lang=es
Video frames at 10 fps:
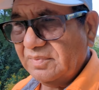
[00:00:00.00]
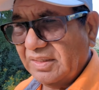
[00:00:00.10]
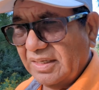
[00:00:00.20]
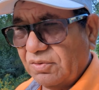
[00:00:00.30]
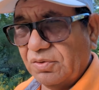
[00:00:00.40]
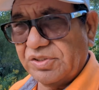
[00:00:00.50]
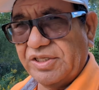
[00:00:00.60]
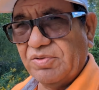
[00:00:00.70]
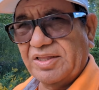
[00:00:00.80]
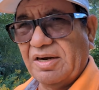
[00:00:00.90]
que he
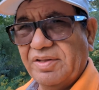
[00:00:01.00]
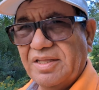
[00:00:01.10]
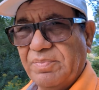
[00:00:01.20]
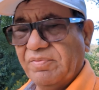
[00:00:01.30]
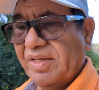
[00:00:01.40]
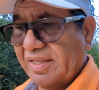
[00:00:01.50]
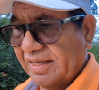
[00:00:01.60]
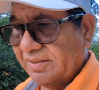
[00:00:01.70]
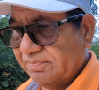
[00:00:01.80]
conocido a través de mi vida